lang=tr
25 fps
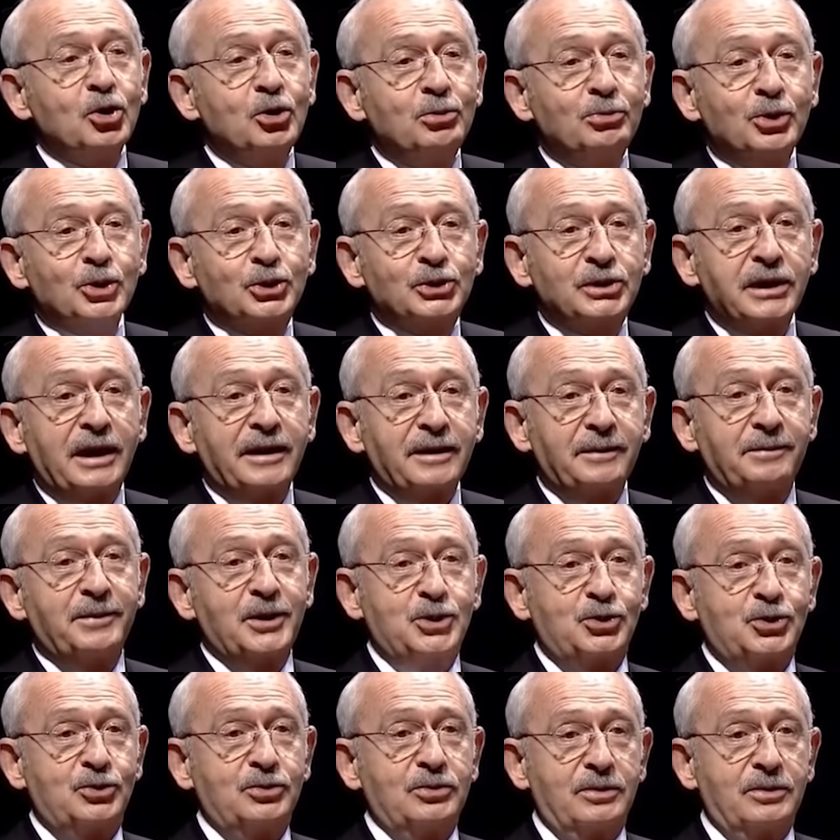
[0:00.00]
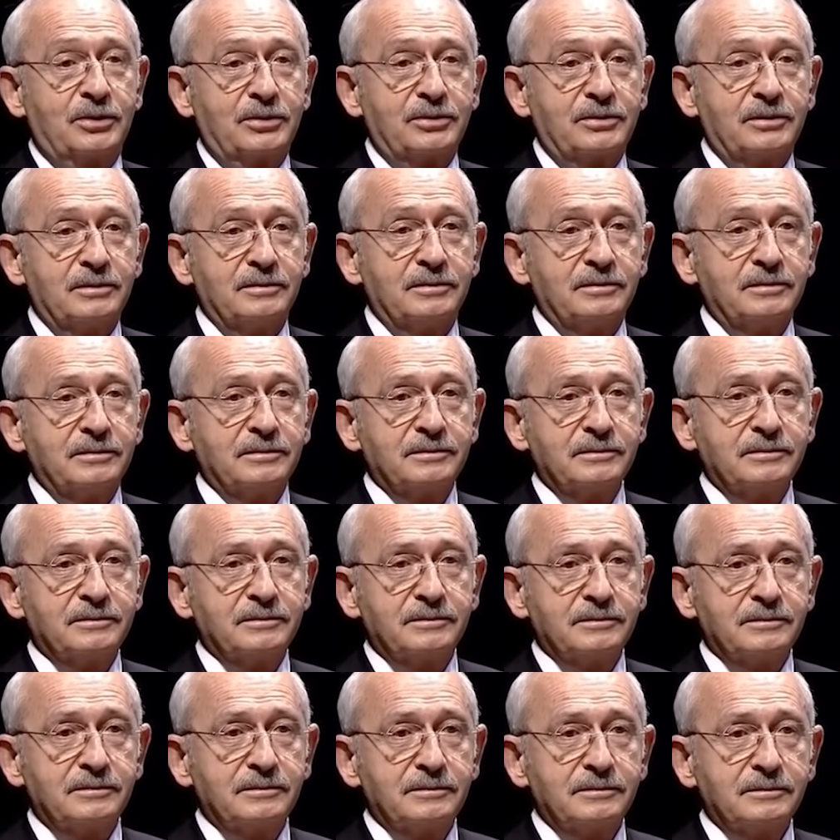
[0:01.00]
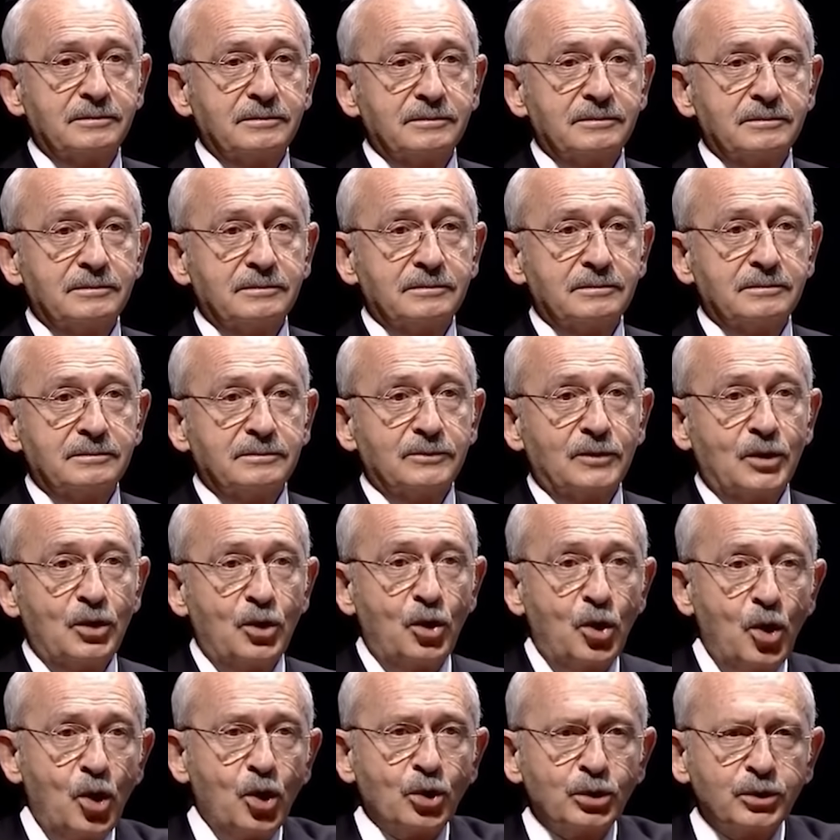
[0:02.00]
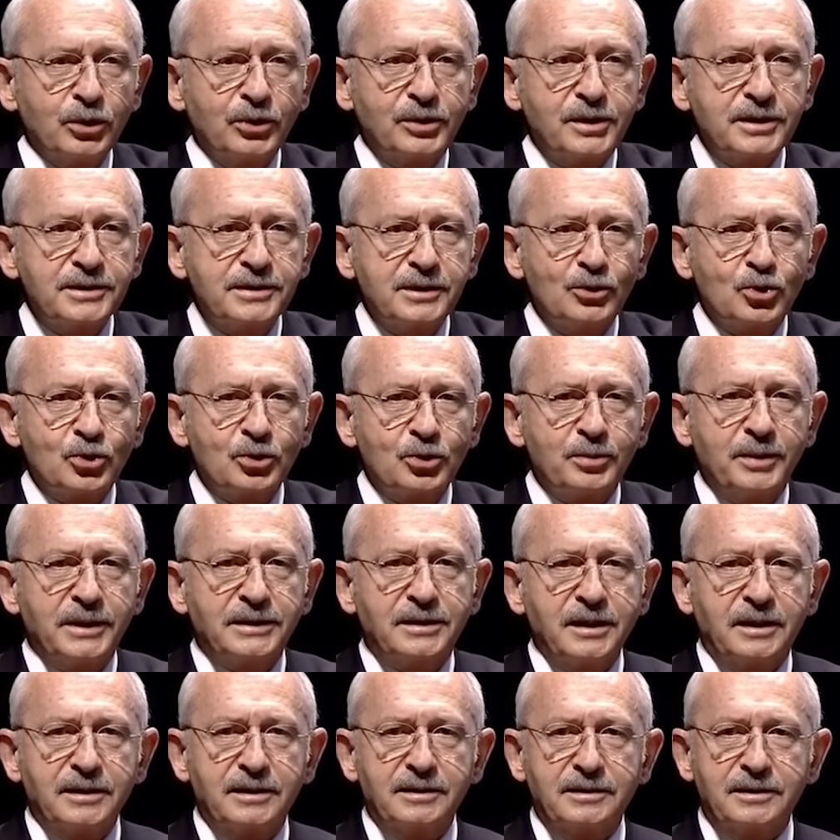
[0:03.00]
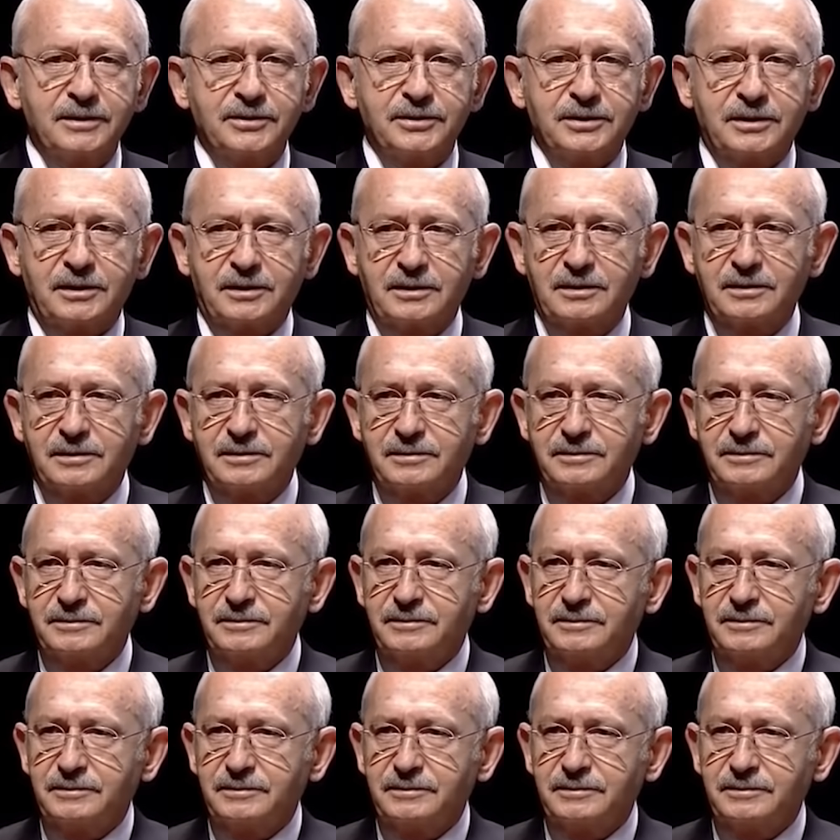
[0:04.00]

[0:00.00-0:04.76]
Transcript: umutları besliyordu? Oğlu kızı gurbete gidecek.